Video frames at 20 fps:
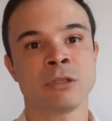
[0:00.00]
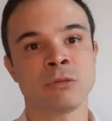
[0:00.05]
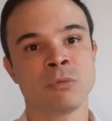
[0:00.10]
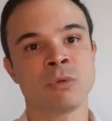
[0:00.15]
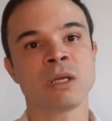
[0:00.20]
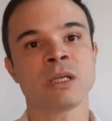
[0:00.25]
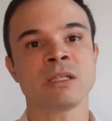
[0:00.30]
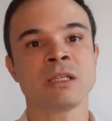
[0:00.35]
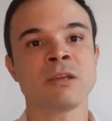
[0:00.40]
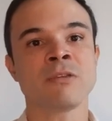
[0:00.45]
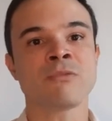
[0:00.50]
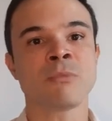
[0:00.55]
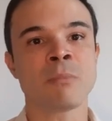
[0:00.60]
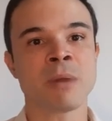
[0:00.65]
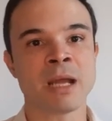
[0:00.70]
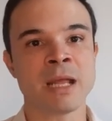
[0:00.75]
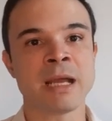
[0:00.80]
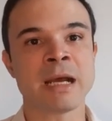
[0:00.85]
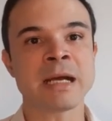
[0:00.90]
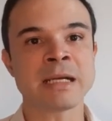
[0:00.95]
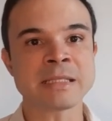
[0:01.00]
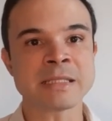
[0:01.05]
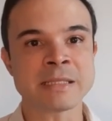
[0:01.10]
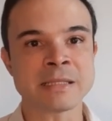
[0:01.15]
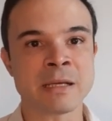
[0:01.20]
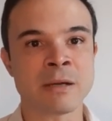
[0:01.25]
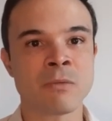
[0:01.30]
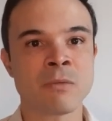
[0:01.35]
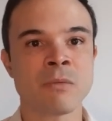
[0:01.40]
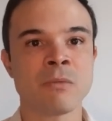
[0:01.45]
que nunca teve uma
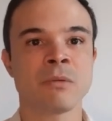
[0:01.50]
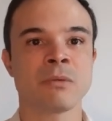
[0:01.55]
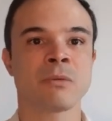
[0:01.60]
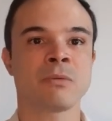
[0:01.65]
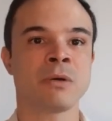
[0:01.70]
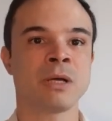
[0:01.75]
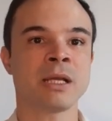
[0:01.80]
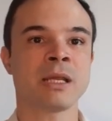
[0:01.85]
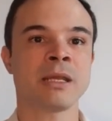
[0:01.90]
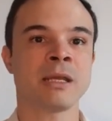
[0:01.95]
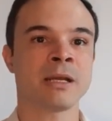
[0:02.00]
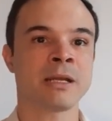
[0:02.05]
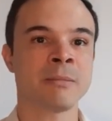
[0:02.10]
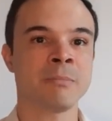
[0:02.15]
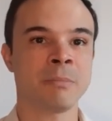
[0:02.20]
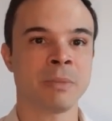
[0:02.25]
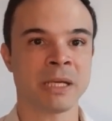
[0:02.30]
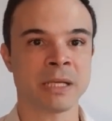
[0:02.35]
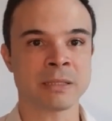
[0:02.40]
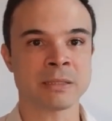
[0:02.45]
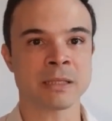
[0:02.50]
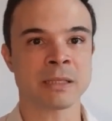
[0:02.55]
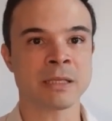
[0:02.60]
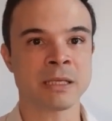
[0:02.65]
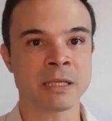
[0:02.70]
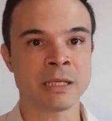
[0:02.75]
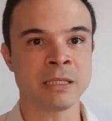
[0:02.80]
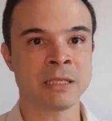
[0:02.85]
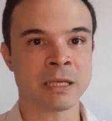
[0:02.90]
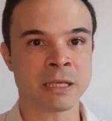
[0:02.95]
relação com aquela empresa
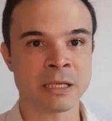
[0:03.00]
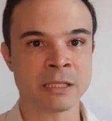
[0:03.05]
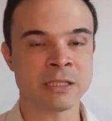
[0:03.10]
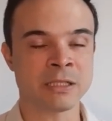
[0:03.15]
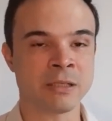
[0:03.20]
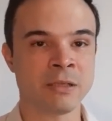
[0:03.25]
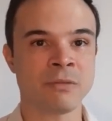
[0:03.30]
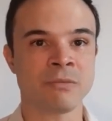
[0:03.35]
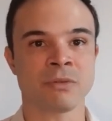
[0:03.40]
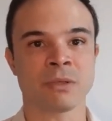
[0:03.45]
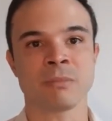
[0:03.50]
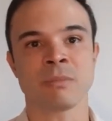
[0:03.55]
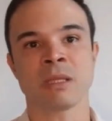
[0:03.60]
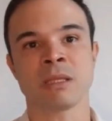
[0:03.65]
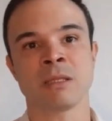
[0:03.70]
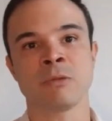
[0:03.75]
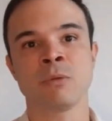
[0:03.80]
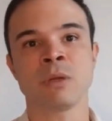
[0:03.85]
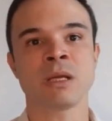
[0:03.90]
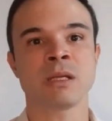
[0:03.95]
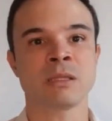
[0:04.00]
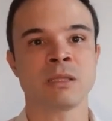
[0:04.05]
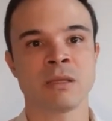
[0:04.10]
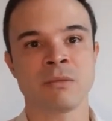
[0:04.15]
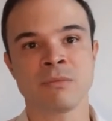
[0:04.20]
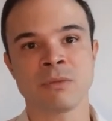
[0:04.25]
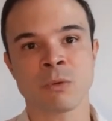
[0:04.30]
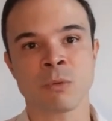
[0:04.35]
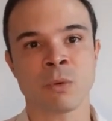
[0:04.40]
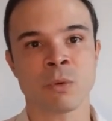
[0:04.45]
que lhe negativa, nunca
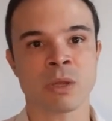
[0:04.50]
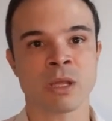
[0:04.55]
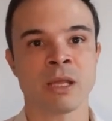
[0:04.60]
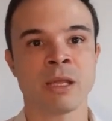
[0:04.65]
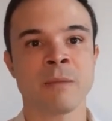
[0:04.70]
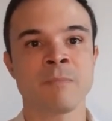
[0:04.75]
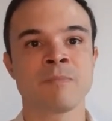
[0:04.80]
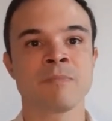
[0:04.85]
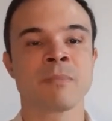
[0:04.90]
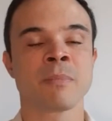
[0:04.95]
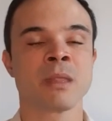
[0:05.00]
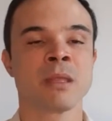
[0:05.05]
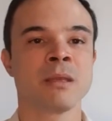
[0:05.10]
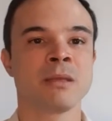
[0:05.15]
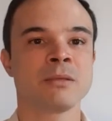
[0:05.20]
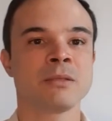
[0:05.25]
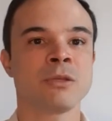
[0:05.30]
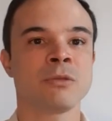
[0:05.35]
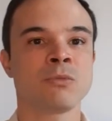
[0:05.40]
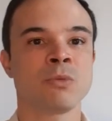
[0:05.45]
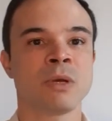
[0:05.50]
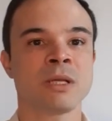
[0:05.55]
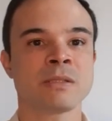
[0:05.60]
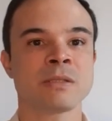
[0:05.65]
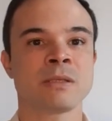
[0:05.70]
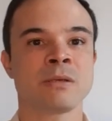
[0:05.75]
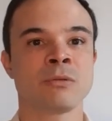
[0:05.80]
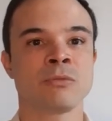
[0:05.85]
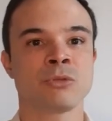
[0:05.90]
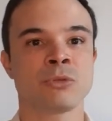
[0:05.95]
teve qualquer
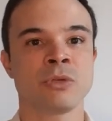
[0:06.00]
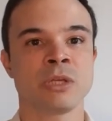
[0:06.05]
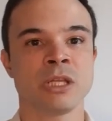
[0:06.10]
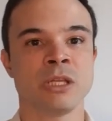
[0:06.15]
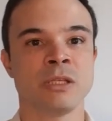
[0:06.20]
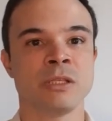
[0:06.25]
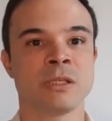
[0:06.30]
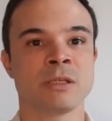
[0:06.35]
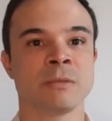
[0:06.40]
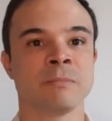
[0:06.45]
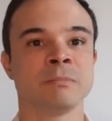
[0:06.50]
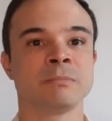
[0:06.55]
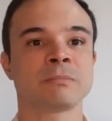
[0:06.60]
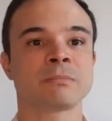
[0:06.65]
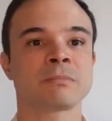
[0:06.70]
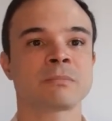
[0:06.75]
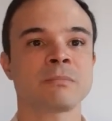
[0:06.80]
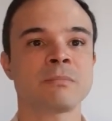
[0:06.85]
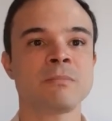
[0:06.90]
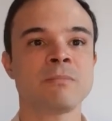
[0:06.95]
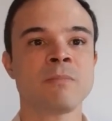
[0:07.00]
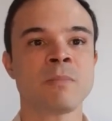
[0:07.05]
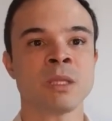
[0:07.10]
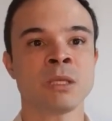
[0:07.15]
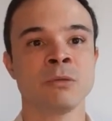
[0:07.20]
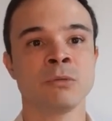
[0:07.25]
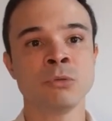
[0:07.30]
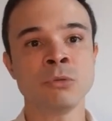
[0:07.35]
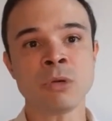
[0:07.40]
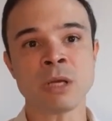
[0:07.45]
situação jurídica.
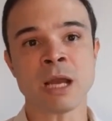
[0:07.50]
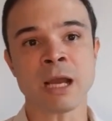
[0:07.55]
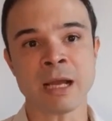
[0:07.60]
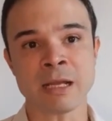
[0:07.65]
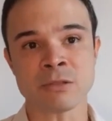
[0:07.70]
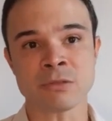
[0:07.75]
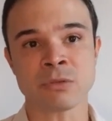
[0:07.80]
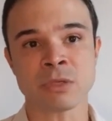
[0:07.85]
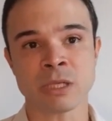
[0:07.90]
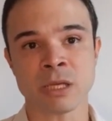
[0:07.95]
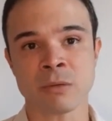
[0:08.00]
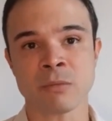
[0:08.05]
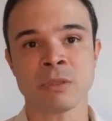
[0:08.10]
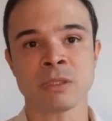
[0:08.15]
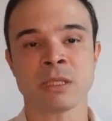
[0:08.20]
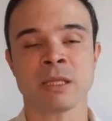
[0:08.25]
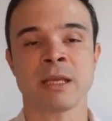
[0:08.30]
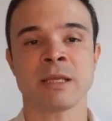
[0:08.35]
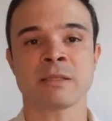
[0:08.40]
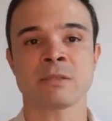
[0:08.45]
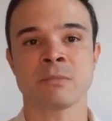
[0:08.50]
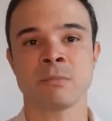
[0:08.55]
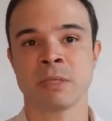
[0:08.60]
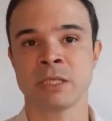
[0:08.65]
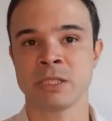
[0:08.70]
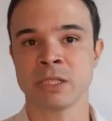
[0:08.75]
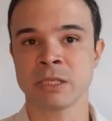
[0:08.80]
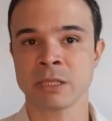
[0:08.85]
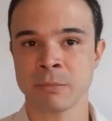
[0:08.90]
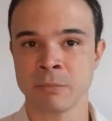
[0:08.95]
No caso, o que acontece?
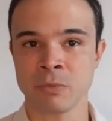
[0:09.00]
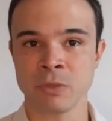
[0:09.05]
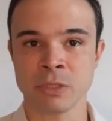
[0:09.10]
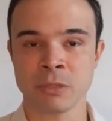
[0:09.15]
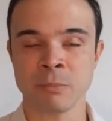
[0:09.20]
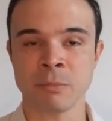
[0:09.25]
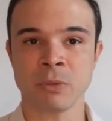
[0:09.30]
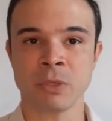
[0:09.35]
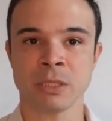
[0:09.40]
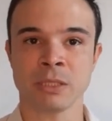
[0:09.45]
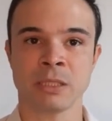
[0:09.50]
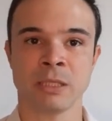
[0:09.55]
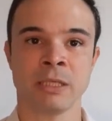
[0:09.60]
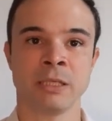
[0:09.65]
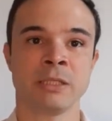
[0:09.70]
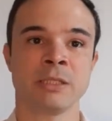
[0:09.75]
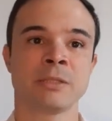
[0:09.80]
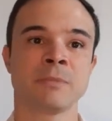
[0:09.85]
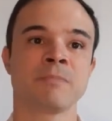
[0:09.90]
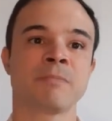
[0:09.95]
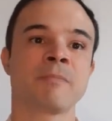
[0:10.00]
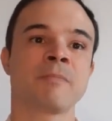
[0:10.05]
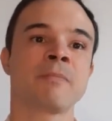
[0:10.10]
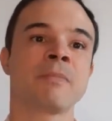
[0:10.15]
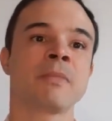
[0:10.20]
Uma dica muito importante.